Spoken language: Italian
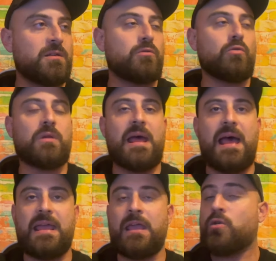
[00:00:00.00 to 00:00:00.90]
non
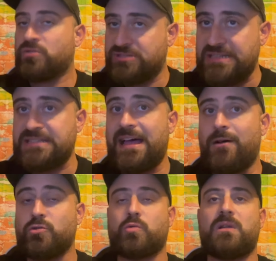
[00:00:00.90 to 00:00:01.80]
hai
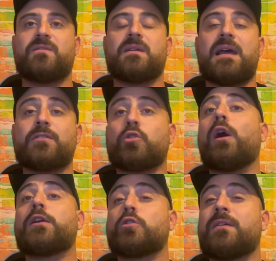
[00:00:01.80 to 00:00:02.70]
consessao, squalificato
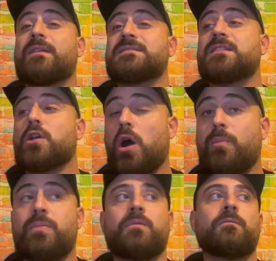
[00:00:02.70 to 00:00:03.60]
e non avresti
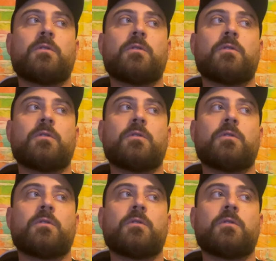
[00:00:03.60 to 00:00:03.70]
COP.